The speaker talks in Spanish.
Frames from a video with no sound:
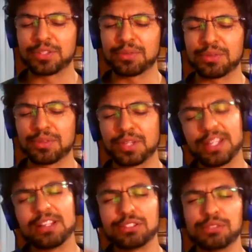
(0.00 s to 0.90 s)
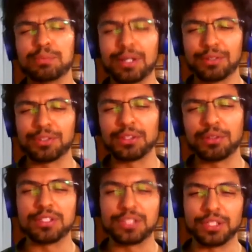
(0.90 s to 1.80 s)
mm, géneros un,
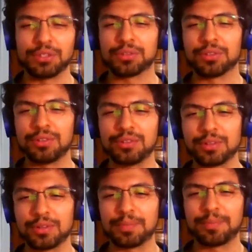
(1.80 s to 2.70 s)
tanto distintos, ¿no?